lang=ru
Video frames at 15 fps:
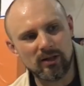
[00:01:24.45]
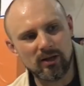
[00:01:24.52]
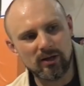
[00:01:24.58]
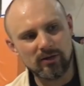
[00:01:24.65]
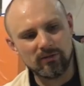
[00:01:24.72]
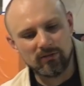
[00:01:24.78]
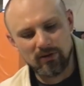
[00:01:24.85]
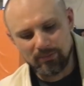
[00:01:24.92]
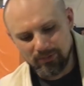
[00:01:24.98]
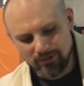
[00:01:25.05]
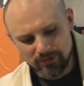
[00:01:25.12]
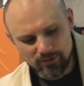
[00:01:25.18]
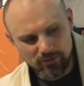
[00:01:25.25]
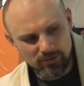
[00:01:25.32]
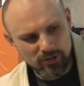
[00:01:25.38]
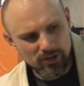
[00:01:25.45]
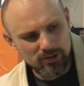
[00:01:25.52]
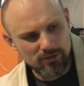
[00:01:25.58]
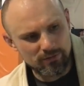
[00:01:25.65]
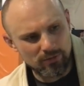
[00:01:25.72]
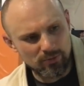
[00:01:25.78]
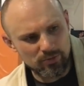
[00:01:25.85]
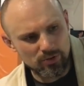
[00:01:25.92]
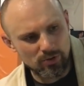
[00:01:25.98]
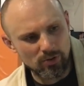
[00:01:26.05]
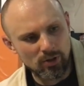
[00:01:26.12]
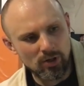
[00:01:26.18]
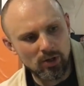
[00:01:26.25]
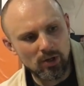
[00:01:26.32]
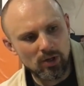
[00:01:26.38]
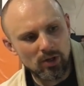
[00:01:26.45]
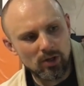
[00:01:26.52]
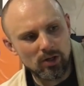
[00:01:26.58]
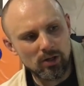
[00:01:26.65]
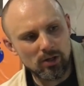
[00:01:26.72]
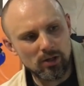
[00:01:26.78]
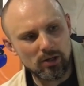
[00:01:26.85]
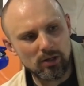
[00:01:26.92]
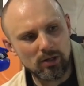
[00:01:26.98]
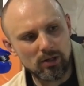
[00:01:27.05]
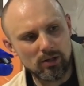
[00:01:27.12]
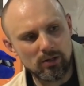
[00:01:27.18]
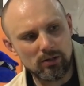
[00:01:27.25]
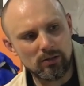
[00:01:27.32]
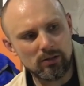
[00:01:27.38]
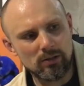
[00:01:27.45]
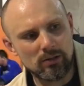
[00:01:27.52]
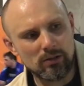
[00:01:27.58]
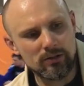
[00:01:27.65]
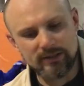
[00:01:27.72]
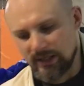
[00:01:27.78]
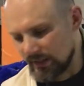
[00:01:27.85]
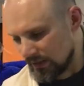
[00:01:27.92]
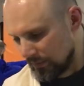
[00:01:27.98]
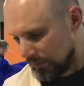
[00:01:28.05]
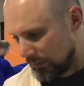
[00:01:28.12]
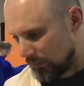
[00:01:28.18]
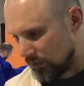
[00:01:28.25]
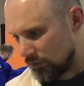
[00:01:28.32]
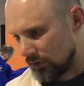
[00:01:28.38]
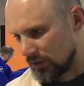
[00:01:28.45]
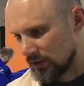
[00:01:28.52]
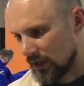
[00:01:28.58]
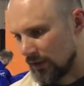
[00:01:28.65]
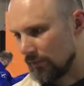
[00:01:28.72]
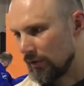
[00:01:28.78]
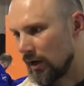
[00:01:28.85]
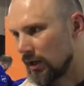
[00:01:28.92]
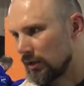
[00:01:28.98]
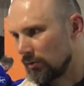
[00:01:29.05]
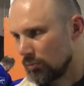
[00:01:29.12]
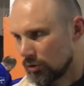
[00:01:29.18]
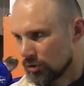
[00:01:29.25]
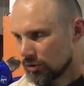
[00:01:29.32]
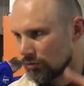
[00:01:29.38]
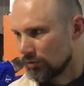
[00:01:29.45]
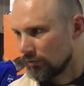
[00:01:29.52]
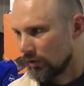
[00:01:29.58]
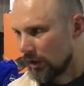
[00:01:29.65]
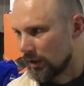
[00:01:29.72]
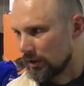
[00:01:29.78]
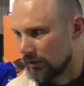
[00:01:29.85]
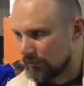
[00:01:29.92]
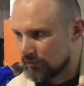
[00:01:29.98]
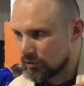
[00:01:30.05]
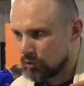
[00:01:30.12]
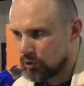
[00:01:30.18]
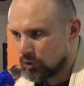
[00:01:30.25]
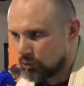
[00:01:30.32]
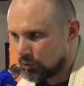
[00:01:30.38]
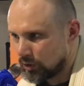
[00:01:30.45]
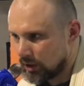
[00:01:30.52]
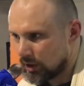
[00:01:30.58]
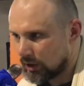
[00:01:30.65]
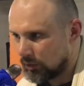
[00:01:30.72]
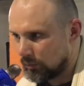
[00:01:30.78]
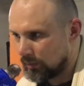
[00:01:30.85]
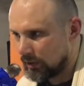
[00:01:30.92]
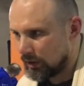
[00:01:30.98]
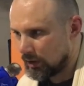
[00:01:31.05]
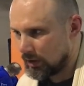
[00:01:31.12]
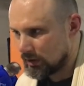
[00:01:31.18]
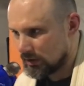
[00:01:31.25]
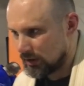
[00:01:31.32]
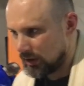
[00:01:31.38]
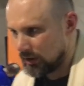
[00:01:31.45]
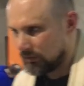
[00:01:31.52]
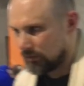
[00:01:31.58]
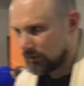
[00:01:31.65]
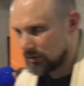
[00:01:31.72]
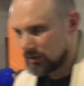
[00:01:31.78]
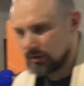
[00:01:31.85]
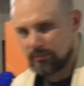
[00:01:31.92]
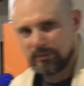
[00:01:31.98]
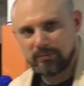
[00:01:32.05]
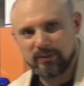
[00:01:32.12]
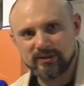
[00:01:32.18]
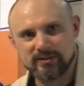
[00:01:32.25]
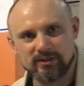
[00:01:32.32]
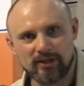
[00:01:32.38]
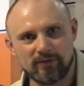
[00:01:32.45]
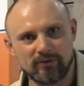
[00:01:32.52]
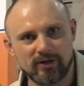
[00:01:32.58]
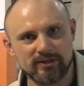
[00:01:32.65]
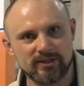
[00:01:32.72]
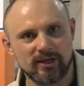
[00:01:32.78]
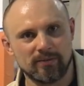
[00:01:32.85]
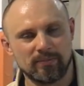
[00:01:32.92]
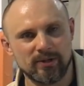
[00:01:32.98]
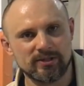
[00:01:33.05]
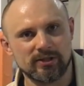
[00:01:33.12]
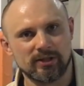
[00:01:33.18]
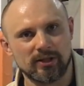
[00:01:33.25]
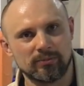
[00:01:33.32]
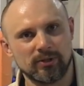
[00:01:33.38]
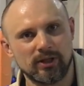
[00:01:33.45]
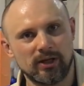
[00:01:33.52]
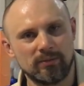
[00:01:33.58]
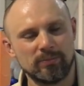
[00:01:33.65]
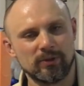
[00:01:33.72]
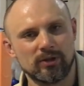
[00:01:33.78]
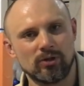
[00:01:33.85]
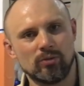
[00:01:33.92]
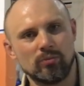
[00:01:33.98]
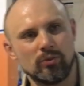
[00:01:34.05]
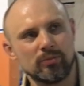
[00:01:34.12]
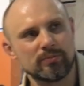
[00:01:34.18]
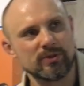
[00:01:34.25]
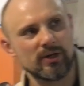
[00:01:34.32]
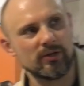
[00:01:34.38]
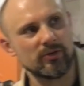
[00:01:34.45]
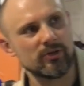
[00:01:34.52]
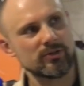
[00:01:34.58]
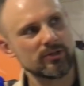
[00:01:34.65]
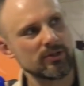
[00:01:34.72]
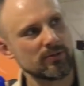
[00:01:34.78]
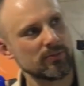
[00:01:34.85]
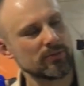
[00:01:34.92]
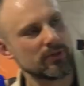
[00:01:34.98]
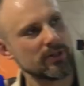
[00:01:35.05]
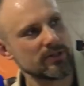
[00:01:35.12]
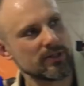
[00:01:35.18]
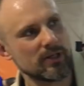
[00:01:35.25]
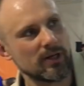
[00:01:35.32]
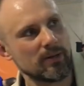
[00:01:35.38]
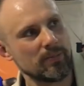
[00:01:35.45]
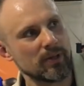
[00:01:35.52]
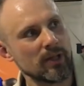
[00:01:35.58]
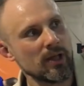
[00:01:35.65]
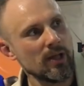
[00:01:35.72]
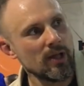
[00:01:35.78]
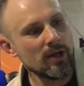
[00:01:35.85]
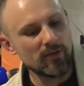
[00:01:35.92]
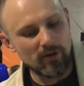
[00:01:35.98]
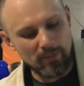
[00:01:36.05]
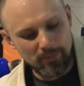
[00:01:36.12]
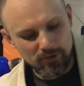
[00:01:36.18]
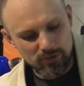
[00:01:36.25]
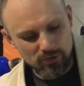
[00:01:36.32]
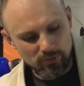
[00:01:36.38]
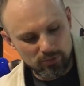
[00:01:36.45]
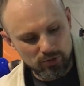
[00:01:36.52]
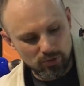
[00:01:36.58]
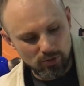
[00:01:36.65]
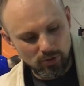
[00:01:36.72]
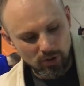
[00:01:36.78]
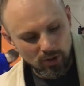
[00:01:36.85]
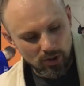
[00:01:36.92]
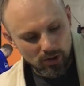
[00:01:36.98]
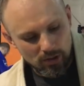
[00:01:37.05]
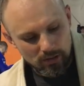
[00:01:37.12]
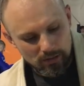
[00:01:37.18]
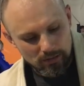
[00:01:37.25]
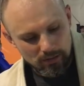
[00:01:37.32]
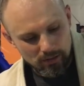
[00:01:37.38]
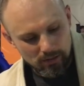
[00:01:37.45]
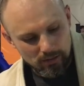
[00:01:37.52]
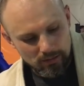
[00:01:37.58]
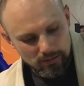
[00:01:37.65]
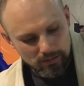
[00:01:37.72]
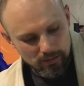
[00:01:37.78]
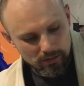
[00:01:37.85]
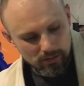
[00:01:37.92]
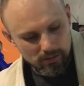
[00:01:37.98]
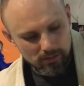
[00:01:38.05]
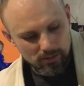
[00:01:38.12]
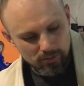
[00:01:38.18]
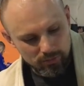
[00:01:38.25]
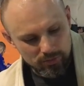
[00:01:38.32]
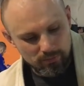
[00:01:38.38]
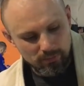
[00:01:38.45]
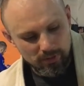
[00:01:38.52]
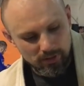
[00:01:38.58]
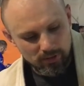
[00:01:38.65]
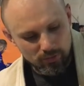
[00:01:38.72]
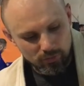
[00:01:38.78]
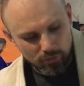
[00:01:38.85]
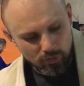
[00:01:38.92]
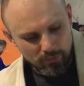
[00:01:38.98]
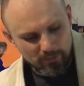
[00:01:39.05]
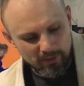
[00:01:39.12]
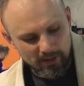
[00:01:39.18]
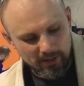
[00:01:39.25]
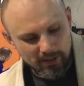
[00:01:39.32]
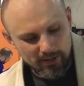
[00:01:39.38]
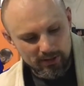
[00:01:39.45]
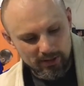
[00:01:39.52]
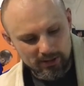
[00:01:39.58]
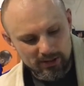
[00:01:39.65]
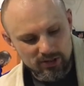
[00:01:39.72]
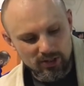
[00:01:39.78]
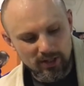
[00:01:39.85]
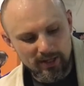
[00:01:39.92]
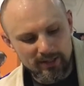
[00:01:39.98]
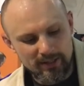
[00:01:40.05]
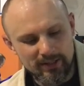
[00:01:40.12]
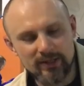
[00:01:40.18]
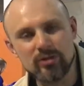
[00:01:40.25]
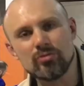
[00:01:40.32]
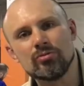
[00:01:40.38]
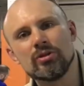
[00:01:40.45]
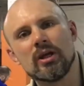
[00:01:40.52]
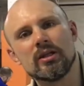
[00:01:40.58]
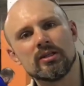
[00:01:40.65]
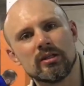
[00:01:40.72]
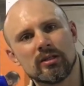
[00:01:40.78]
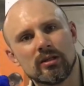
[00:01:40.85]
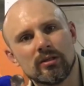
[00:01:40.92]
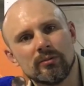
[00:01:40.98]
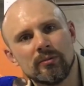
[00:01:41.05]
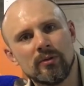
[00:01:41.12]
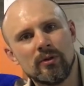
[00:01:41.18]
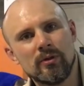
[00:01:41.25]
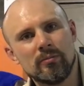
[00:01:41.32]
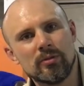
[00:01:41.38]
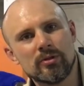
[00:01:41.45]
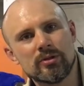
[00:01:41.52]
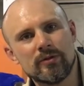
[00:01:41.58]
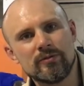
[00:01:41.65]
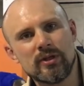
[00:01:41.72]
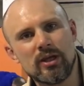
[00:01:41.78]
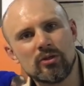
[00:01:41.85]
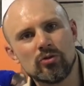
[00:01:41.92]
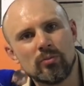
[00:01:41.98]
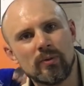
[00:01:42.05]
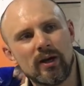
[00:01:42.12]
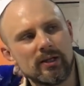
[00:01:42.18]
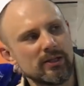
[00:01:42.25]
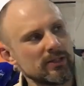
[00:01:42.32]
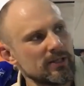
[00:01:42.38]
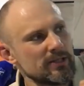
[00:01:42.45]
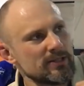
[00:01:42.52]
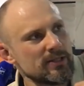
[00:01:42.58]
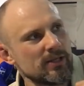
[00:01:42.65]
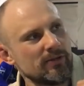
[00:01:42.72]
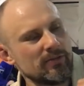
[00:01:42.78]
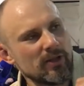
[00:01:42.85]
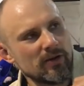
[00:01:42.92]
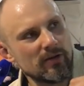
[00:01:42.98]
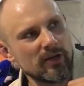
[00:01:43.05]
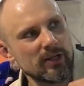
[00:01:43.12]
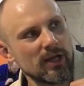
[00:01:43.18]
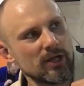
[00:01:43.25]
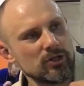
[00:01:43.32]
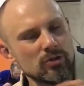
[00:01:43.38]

Доларива. Вопрос заключается в том, что э, Стас, например, он из Хавгарда может вот выходить в сторону, да, когда у меня нога складывается, да пипец, там разы опасно, там не рипинг любой по сравнению с этим детский рипинг. Вопрос в том, что э, людям было неудобно, и это желание не изучать это. Просто взять и убрать это из соревнования.